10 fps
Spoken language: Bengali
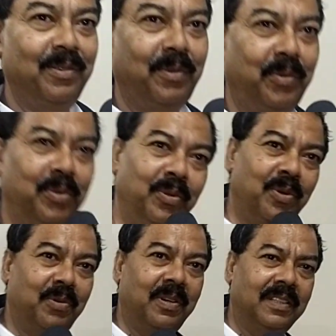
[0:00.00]
খুব
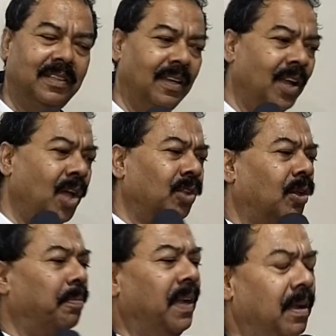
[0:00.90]
সুন্দর করেছে
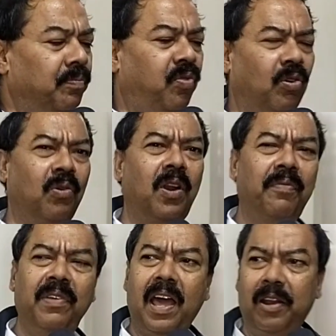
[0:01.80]
তবে
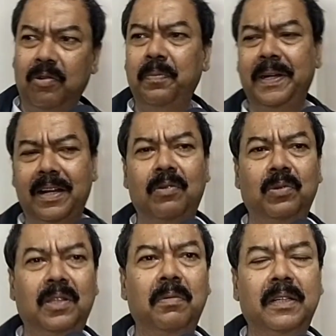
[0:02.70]
ফটোগ্রাফি আরেকটু বেটার
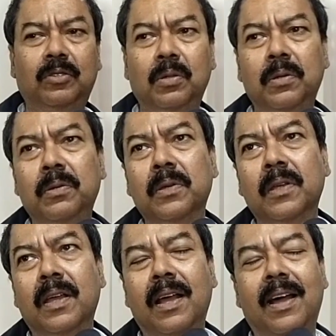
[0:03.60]
করতে পারত
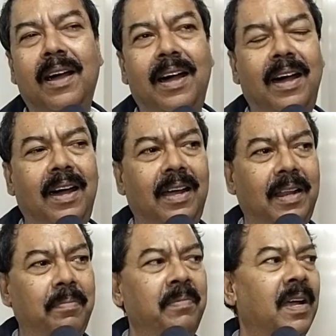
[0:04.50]
আর
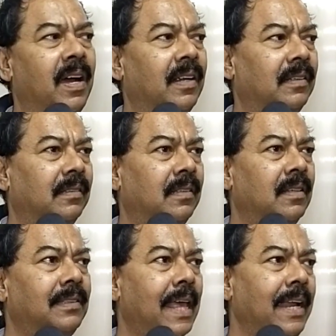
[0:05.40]
আপনার
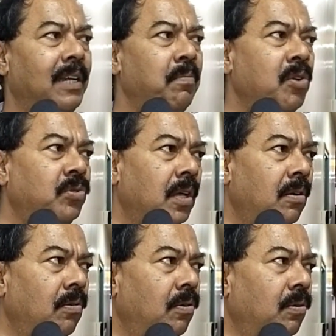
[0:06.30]
সাইড
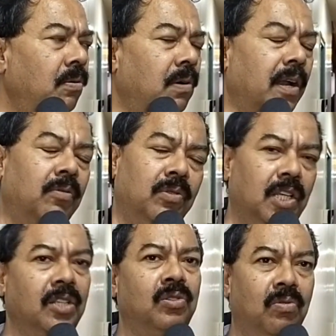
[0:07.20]
মিউজিকগুলো আরেকটু
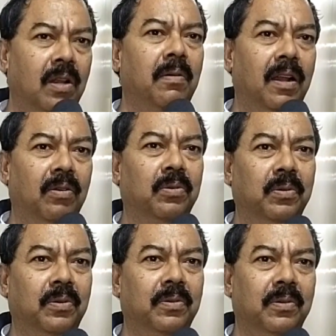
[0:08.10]
চেঞ্জ করলে ভালো
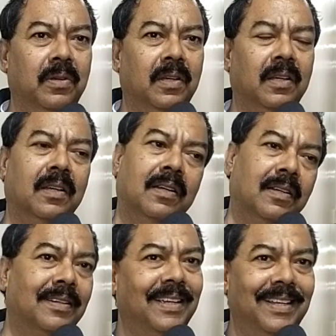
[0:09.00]
হতো
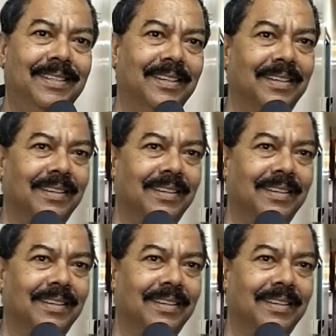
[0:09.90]
ঠিক আছে